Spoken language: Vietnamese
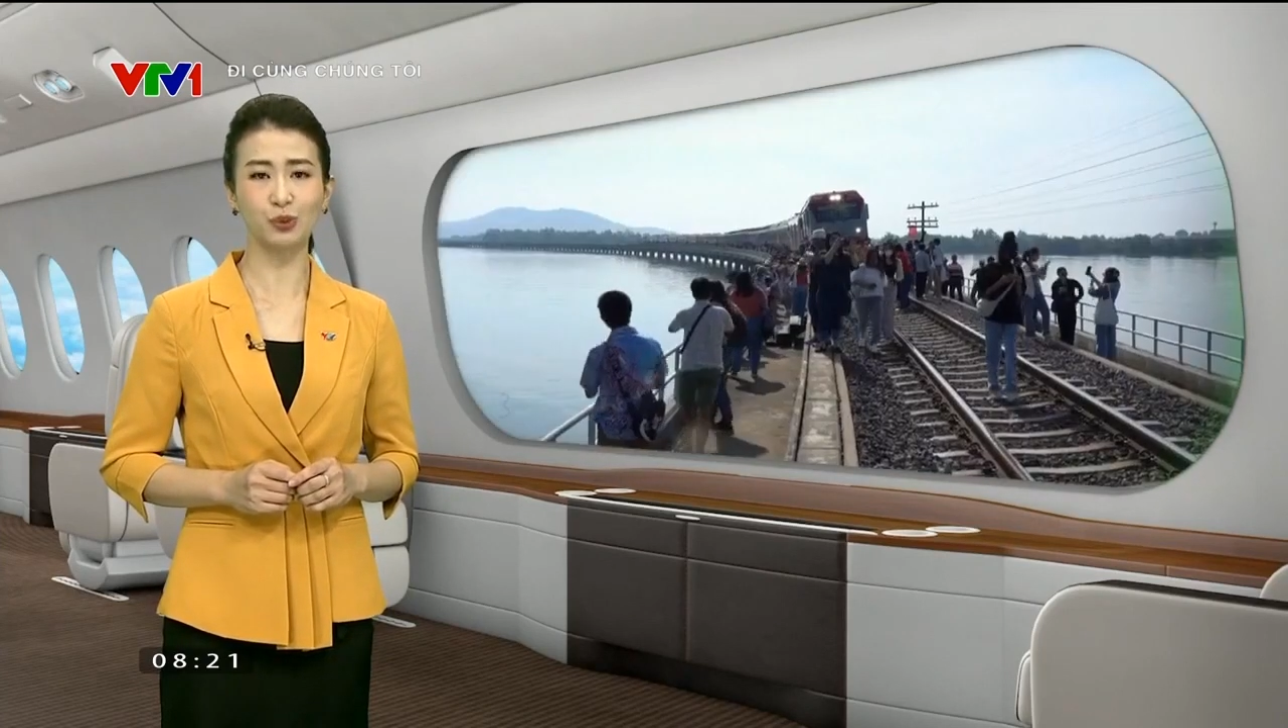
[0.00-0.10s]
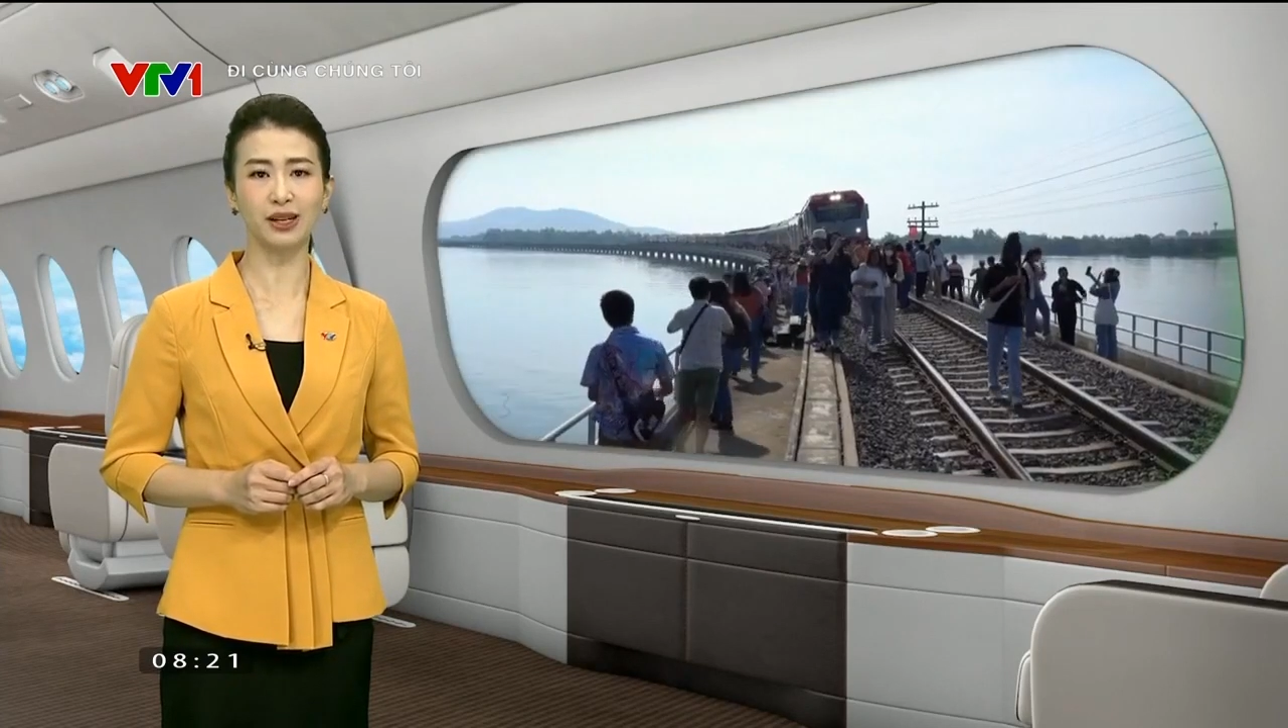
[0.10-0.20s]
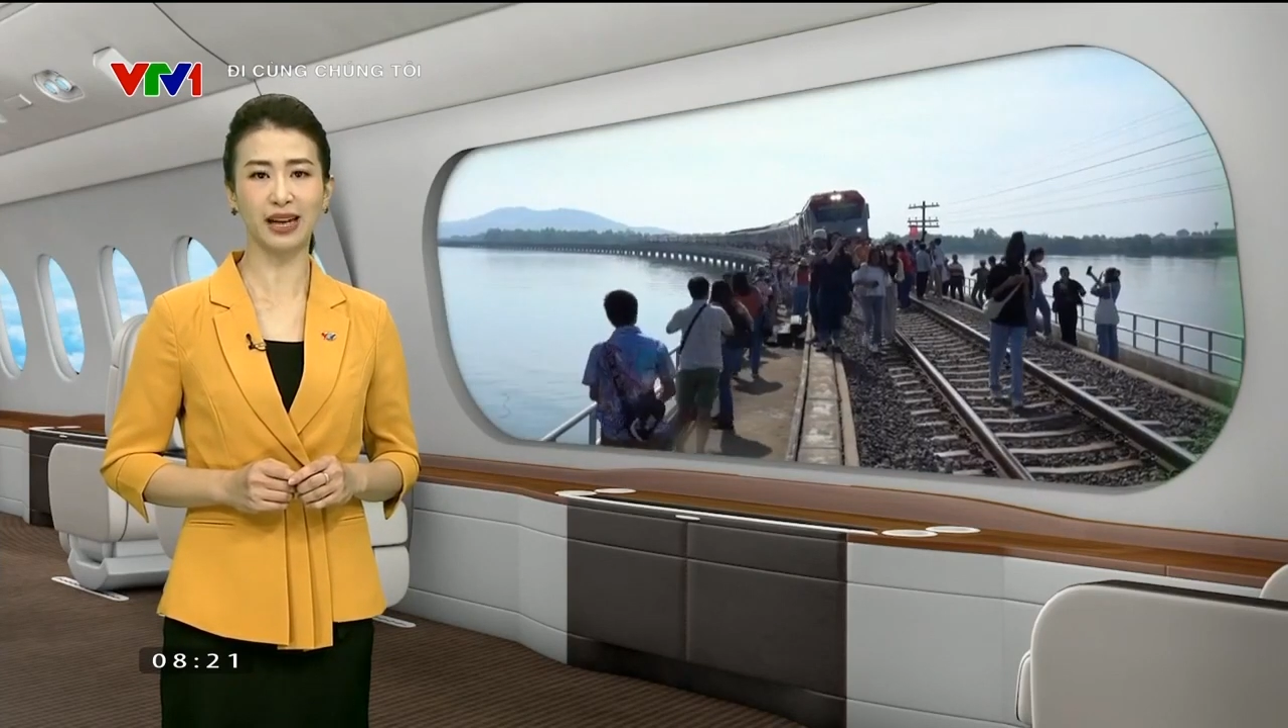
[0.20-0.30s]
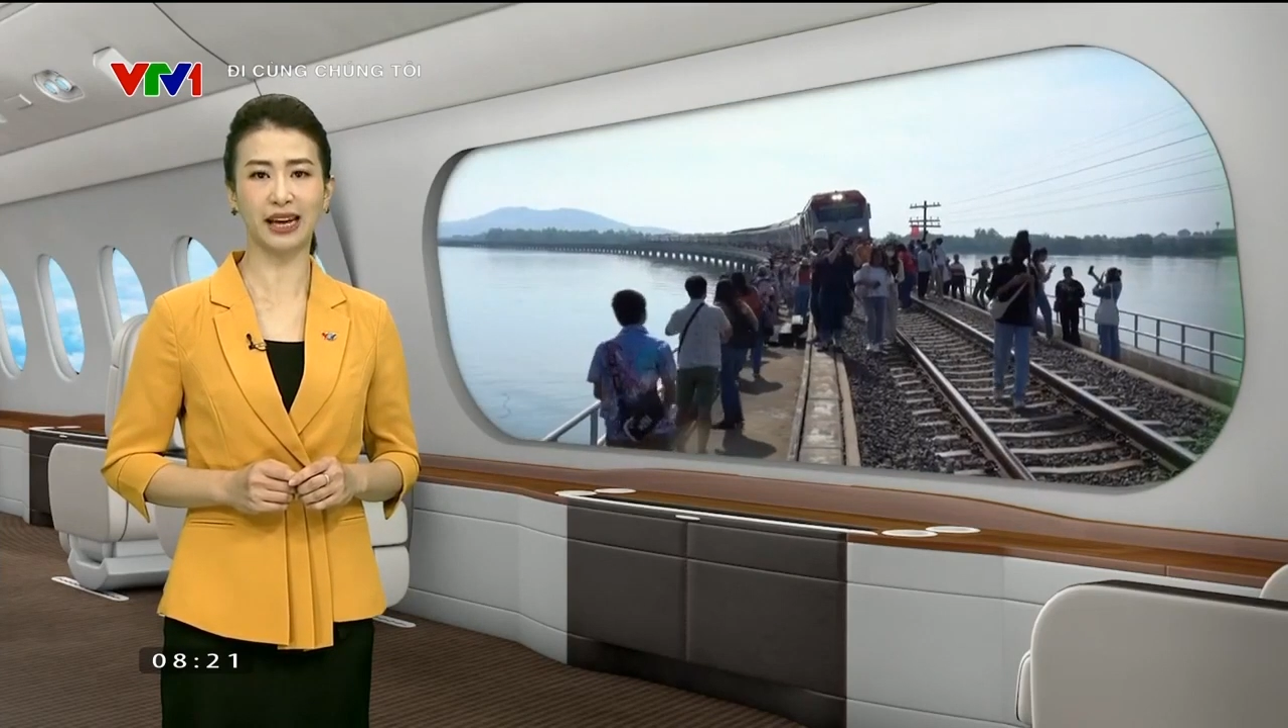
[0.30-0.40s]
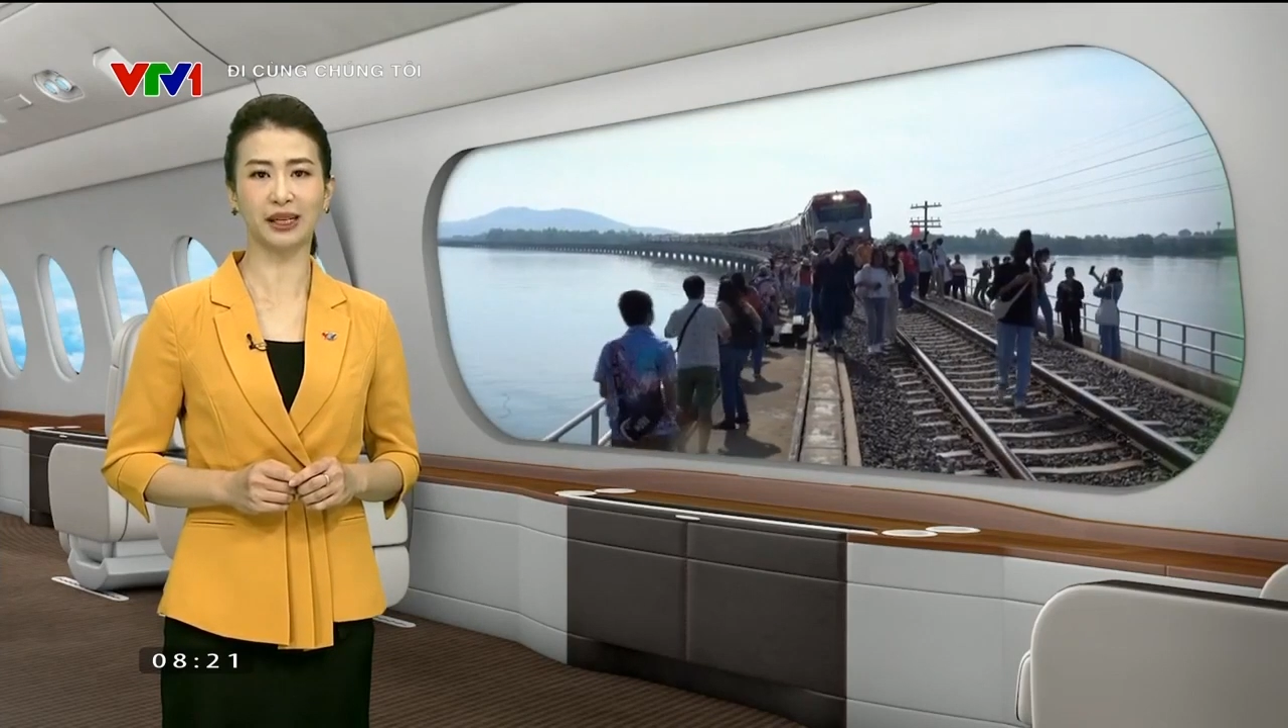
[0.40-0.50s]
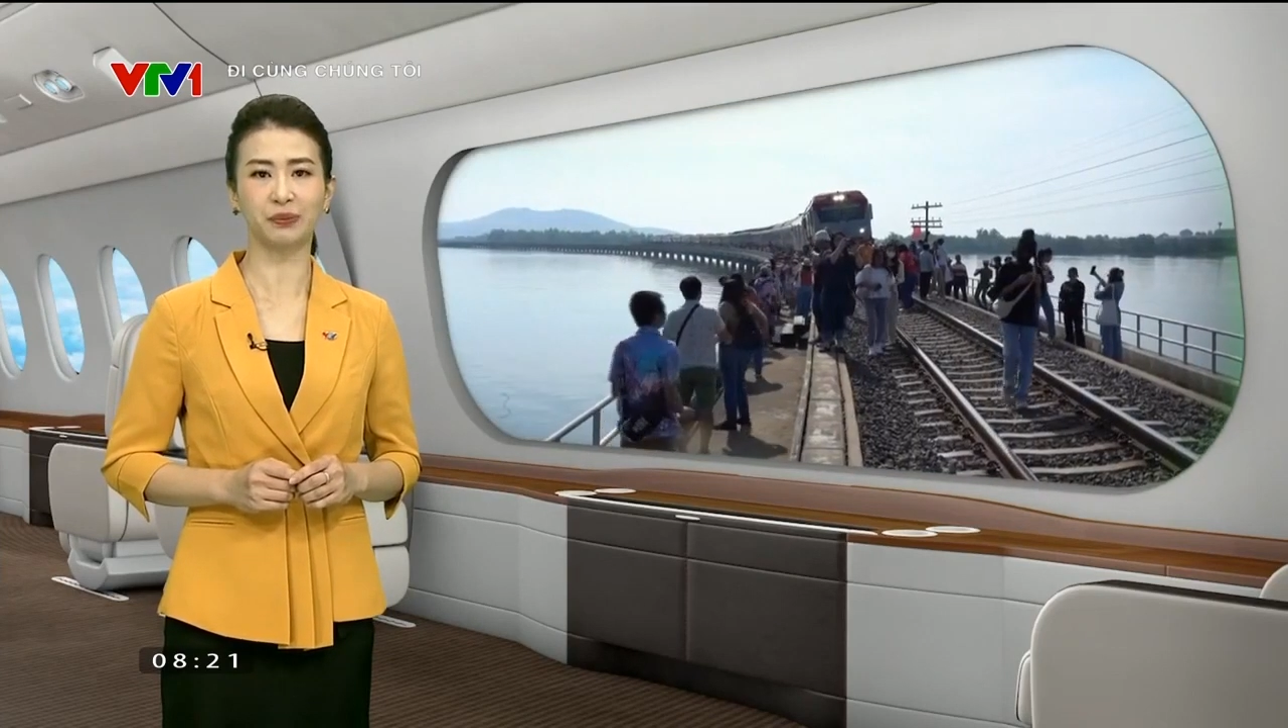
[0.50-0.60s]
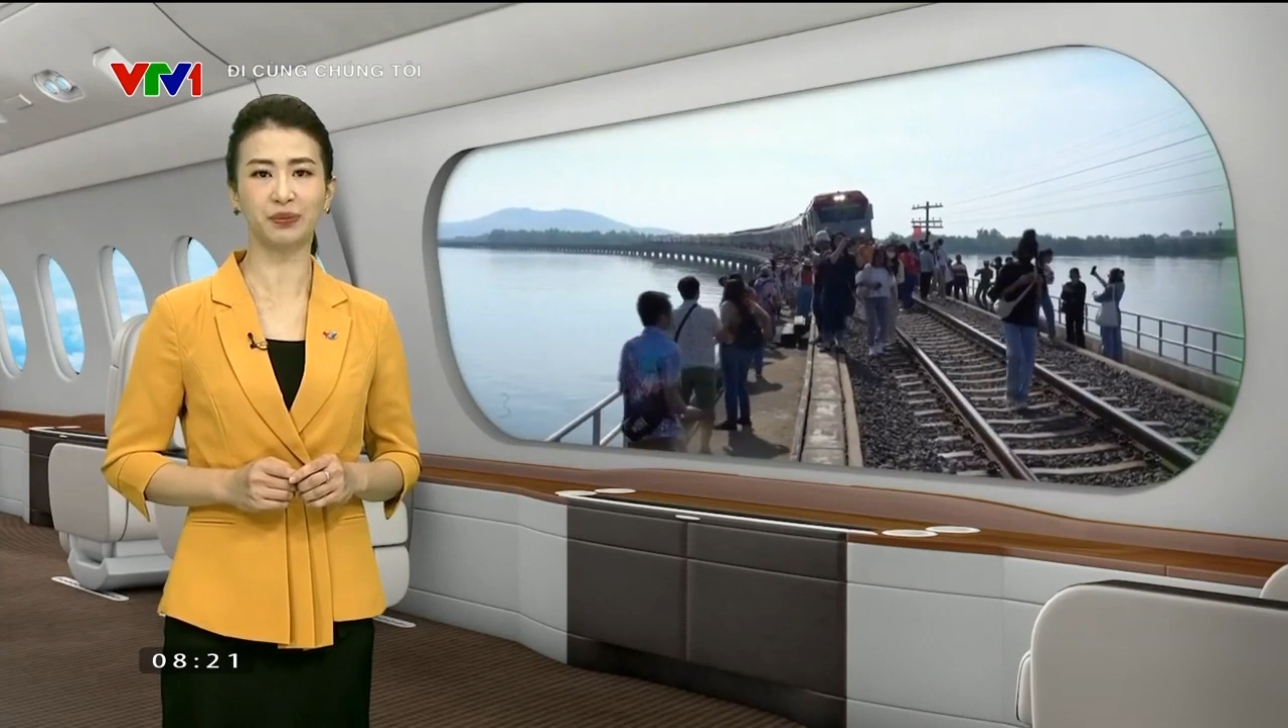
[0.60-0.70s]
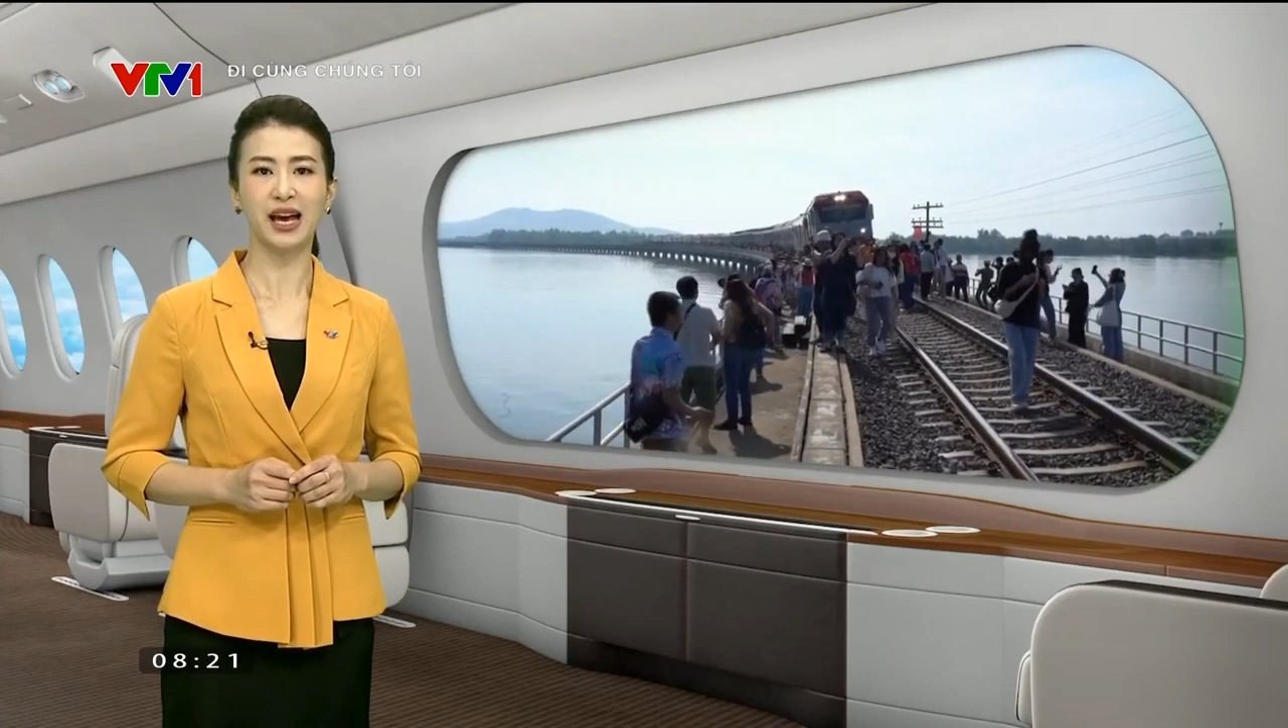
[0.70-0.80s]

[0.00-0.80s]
Trung nước này.